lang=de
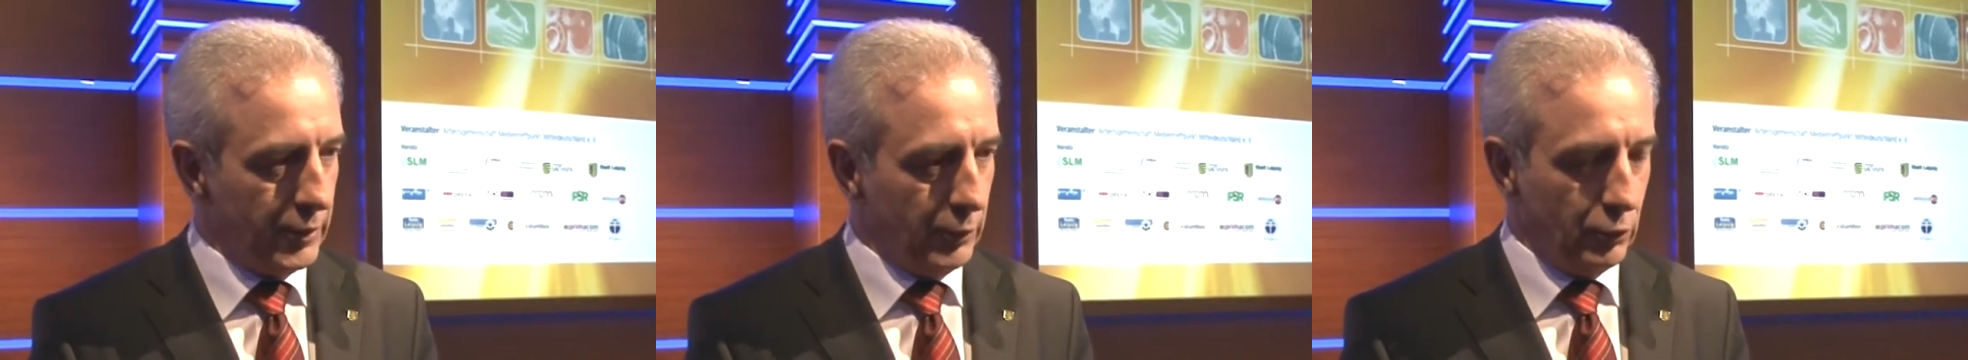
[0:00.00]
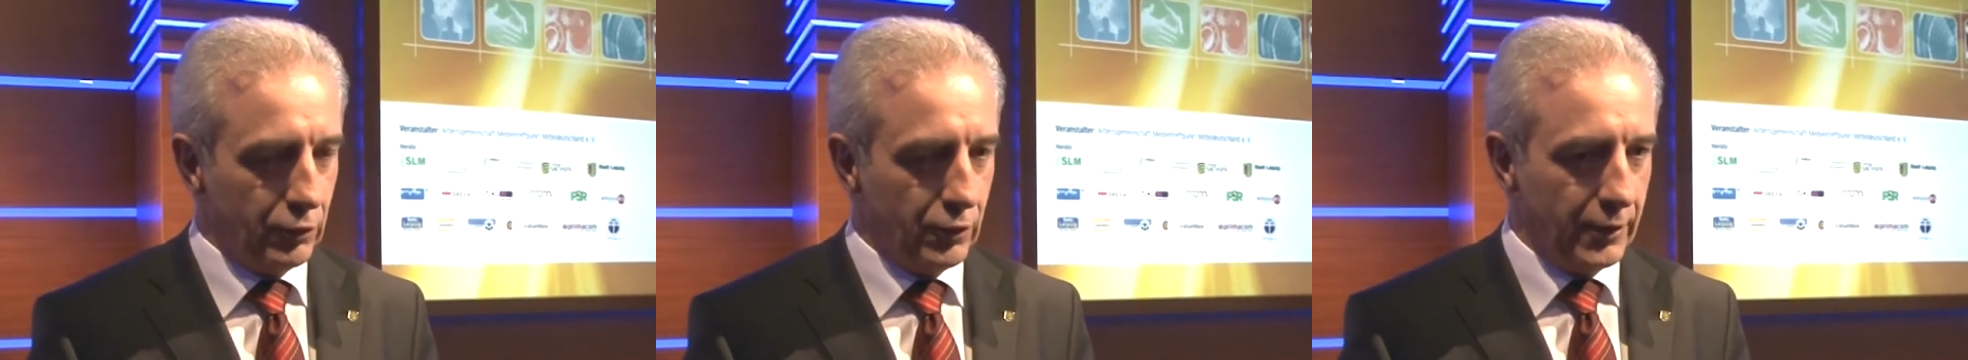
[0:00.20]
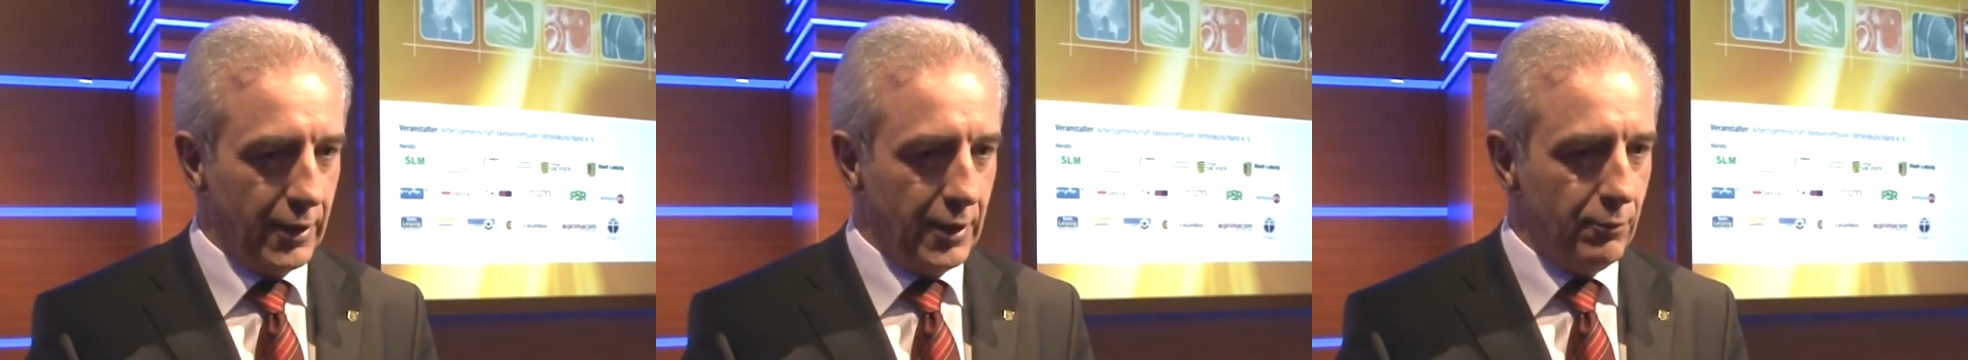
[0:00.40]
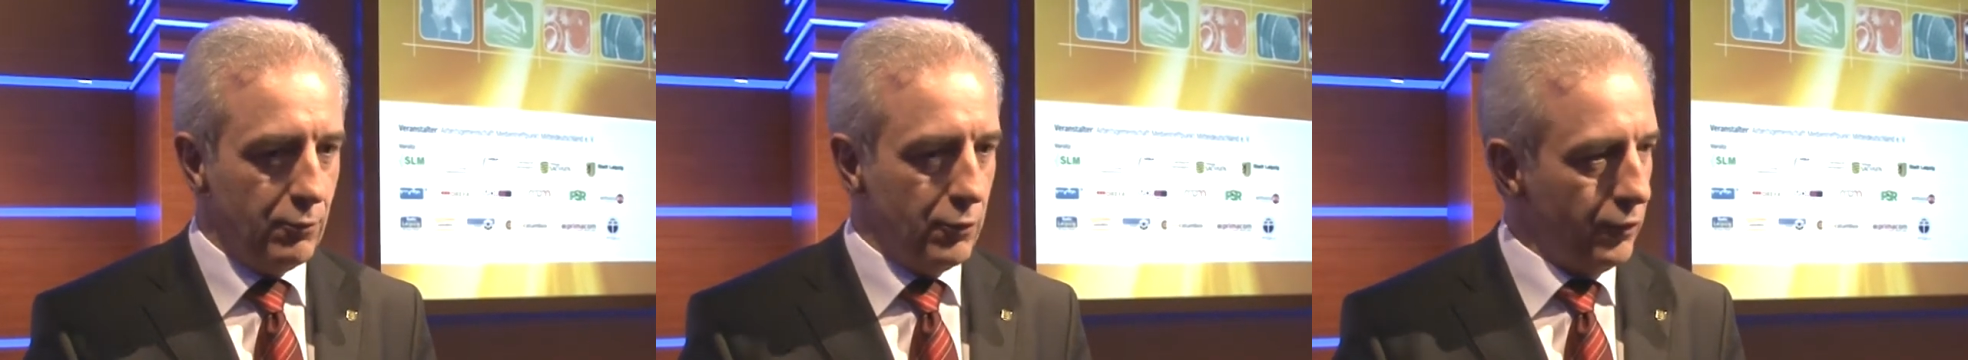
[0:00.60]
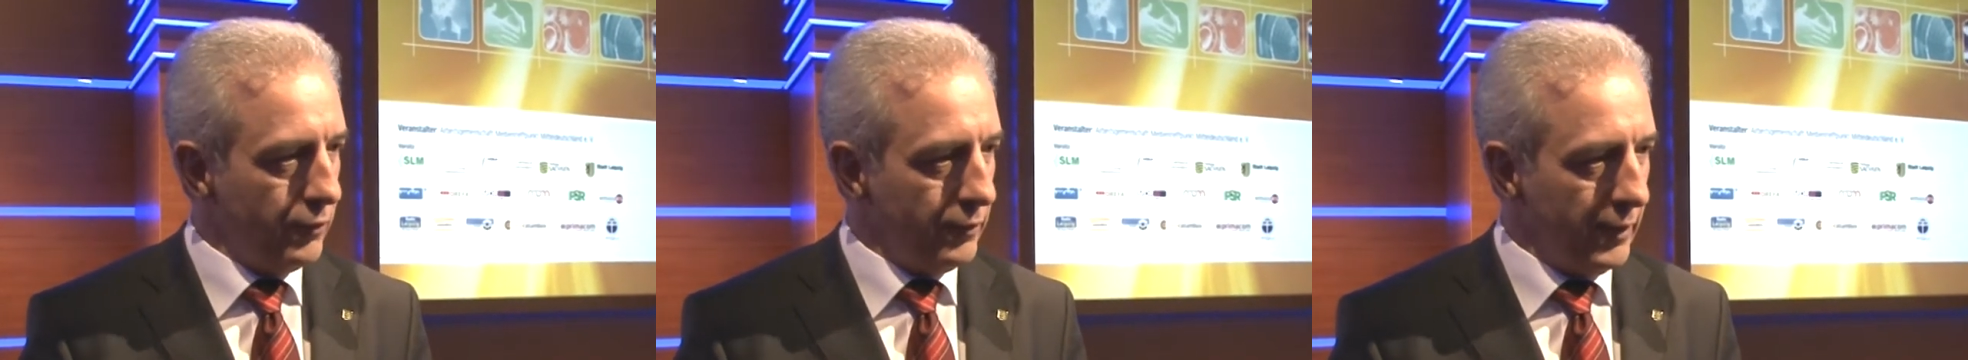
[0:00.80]
die Unternehmen
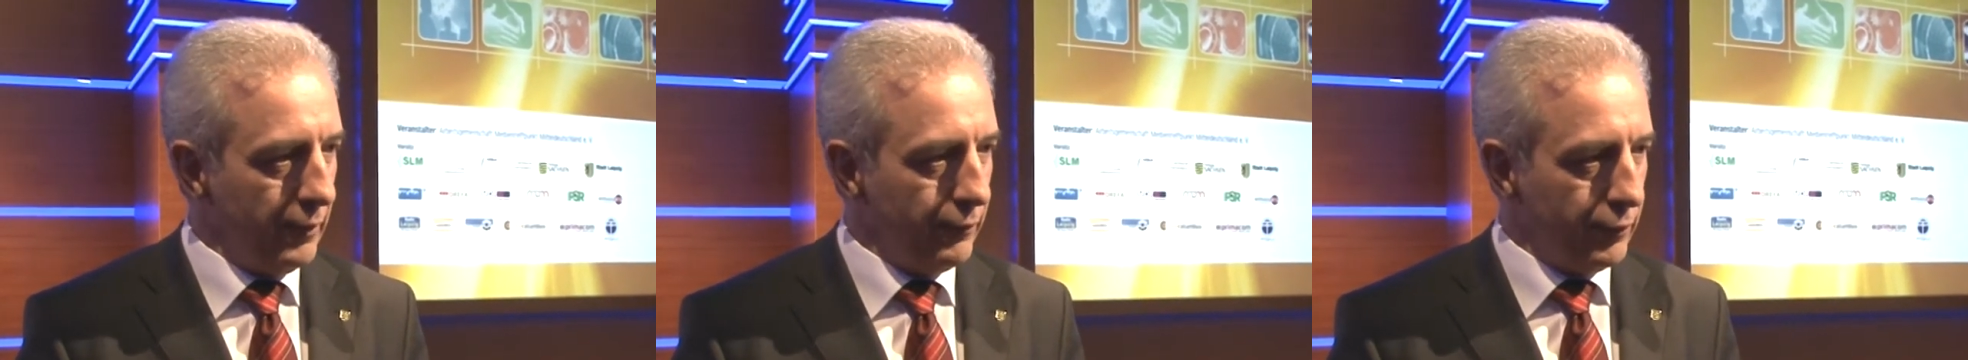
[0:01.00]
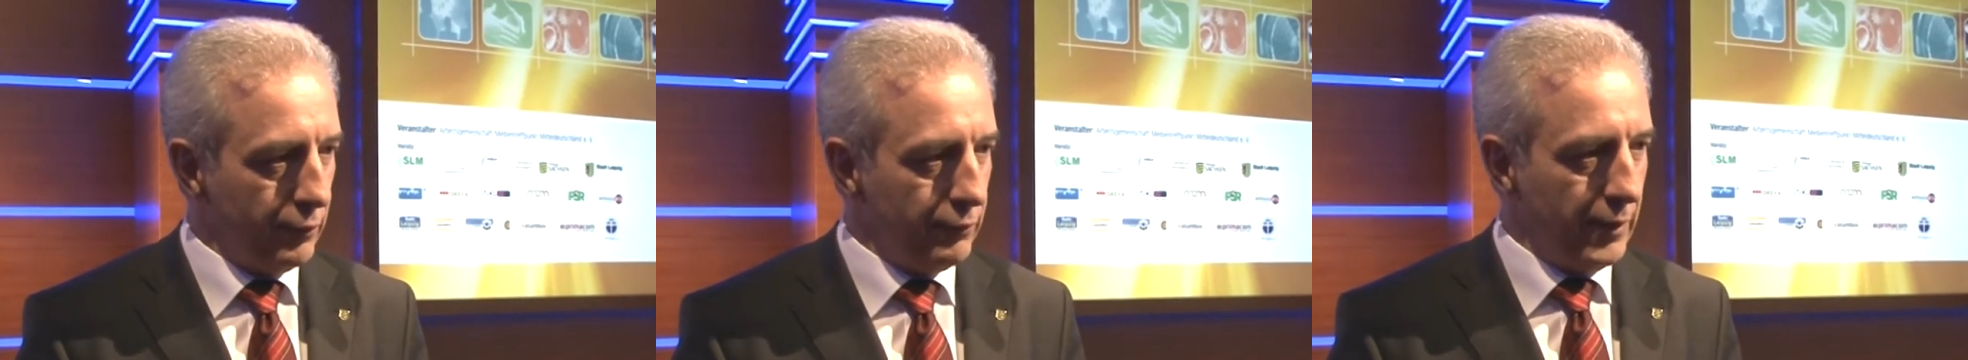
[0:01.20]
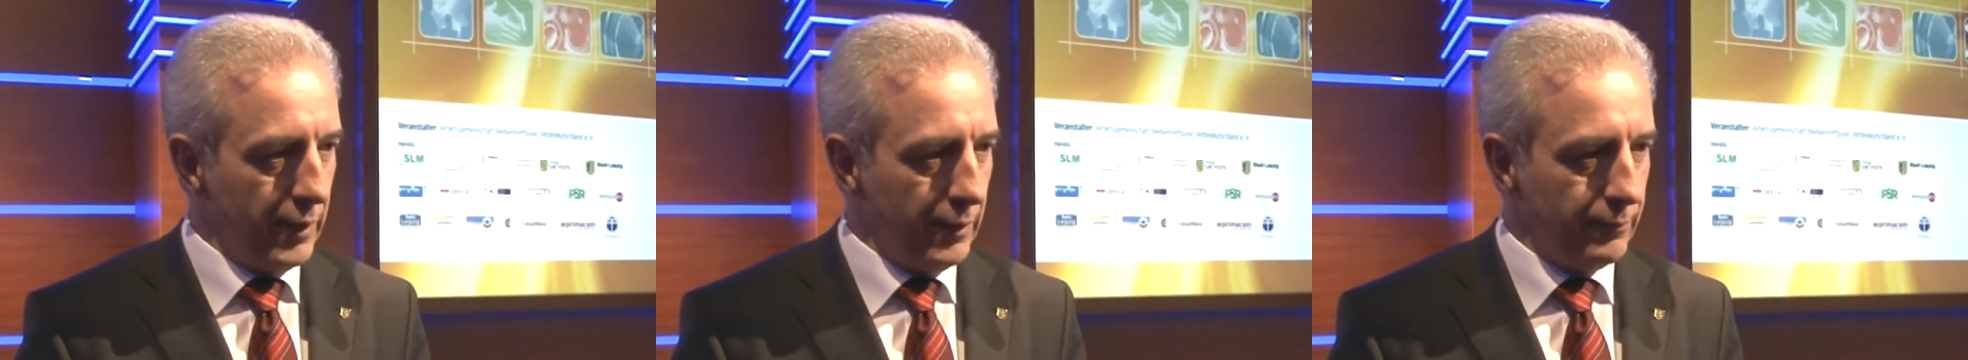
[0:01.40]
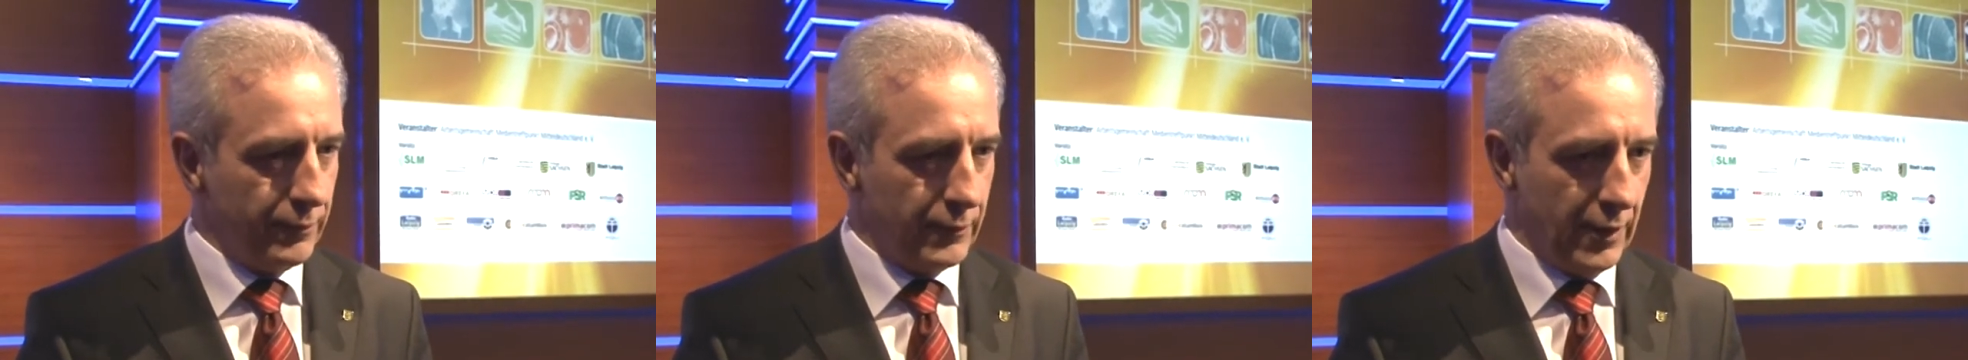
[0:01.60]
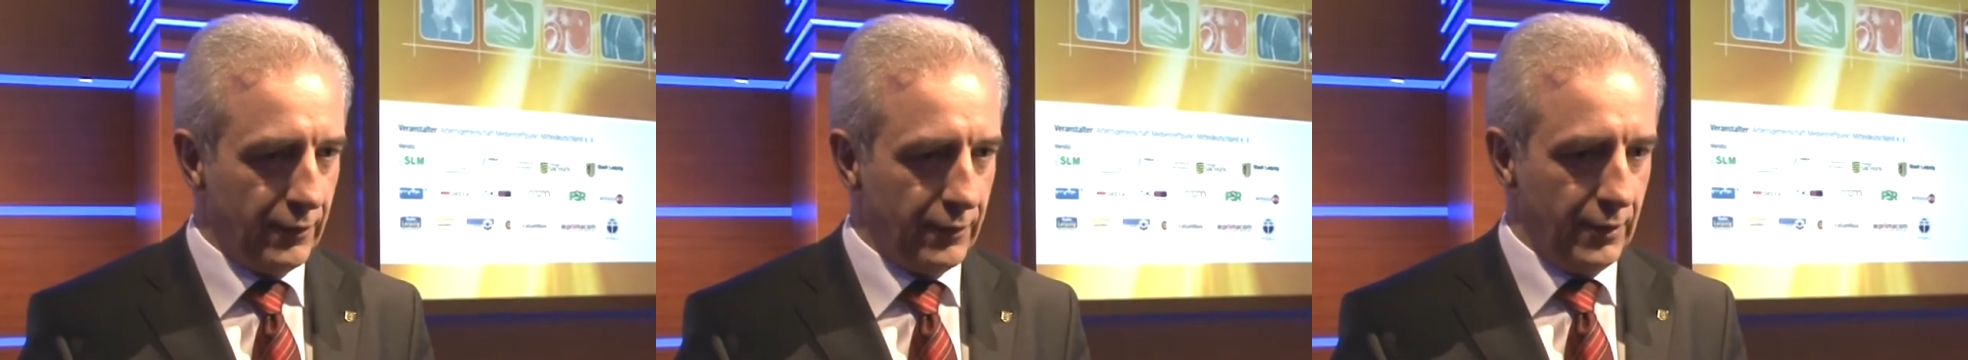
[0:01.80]
müssen dafür werben,
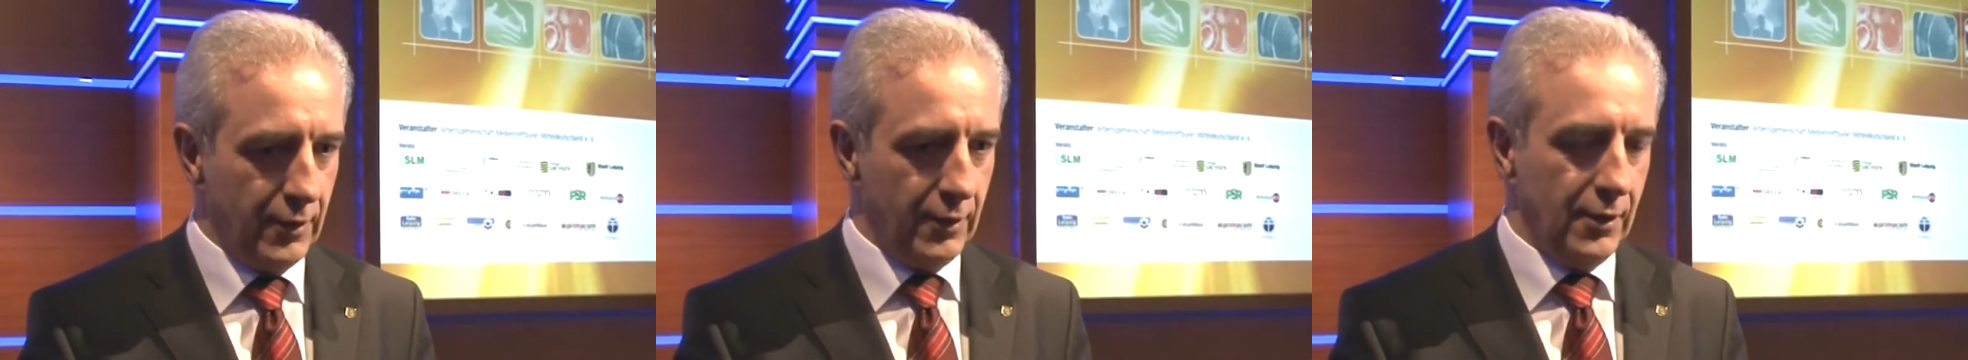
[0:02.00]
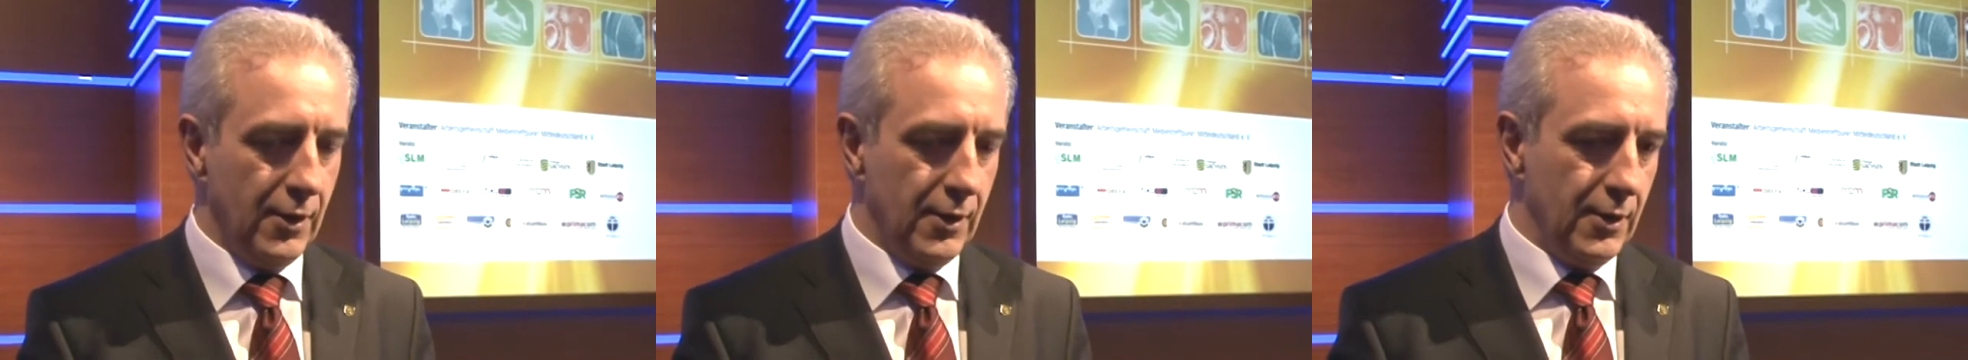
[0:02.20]
dass sie